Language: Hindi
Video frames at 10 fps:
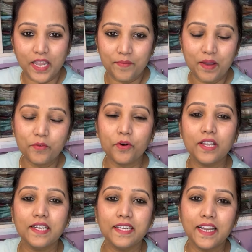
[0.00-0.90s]
प्रीमियम
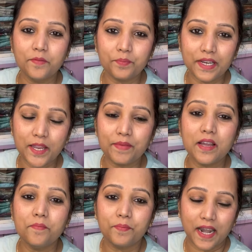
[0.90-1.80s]
क्वालिटी एंड
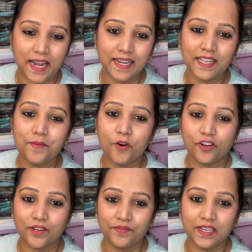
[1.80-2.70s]
प्रीमियम ब्रांड के
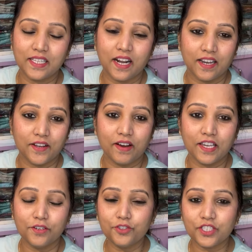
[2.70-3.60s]
बॉटम वेयर दिखाने
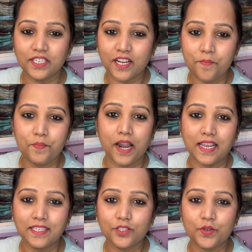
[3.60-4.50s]
वाली हूँ जिनका
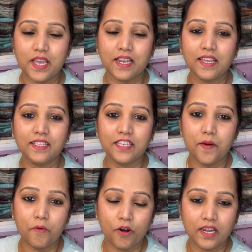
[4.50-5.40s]
प्राइस जो है ना यदि
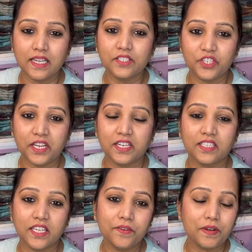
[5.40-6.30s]
आप ऑनलाइन चेक
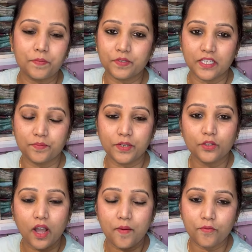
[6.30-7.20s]
करते हैं वेबसाइट पे
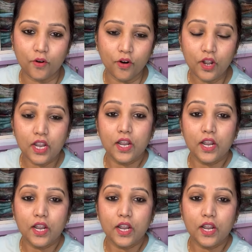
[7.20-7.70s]
तो आपको